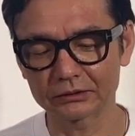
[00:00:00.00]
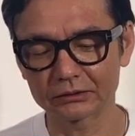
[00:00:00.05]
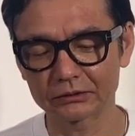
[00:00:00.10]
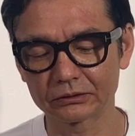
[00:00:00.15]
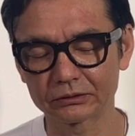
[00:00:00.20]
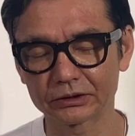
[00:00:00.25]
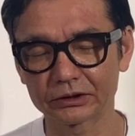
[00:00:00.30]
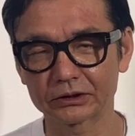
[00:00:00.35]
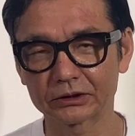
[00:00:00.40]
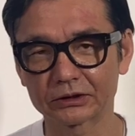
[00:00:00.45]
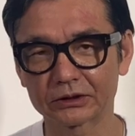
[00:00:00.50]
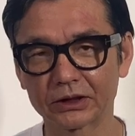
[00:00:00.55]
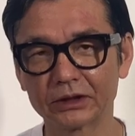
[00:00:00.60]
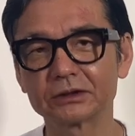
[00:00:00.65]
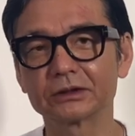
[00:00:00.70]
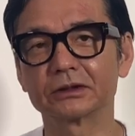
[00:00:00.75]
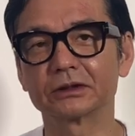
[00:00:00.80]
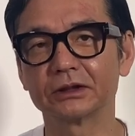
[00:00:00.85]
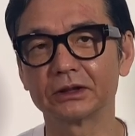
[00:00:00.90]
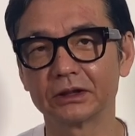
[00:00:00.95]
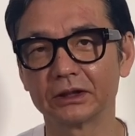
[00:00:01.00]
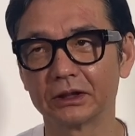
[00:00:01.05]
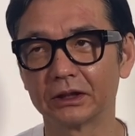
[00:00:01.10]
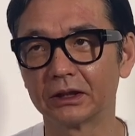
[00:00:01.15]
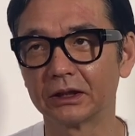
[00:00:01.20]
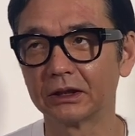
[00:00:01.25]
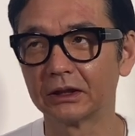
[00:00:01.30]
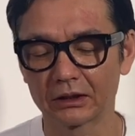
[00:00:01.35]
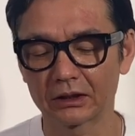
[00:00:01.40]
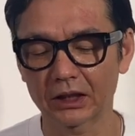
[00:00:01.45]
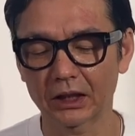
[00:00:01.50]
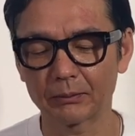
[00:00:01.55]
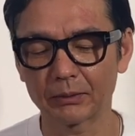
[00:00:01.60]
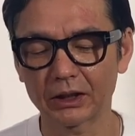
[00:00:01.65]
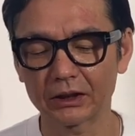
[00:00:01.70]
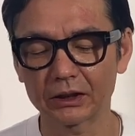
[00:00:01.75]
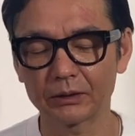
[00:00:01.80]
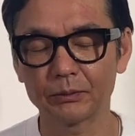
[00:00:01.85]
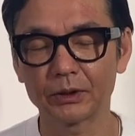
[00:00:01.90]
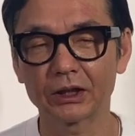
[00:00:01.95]
をせずにた
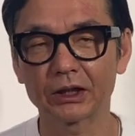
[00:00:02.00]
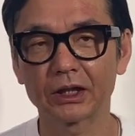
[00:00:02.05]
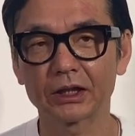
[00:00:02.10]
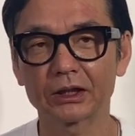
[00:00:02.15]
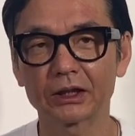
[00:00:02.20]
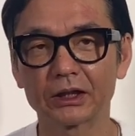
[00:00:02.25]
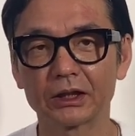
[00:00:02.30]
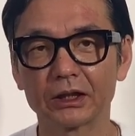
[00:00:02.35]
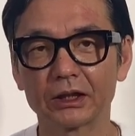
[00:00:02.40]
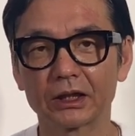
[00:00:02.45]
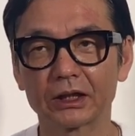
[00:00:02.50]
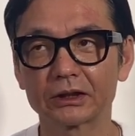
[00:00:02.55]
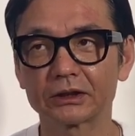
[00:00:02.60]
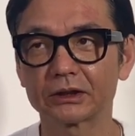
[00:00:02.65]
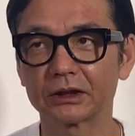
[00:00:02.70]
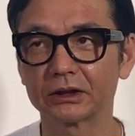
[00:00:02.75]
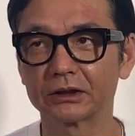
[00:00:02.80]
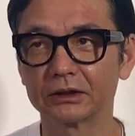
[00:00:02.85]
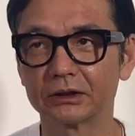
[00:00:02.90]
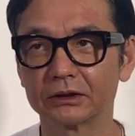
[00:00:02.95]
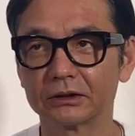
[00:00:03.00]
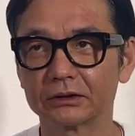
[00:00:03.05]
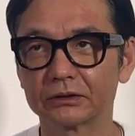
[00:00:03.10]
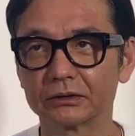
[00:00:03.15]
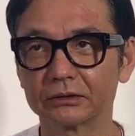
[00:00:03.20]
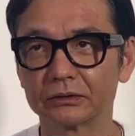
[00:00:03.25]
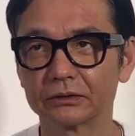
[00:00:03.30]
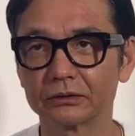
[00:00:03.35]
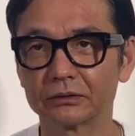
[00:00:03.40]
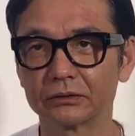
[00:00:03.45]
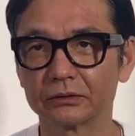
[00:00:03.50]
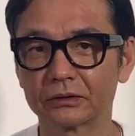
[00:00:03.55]
まに磨きに出したりする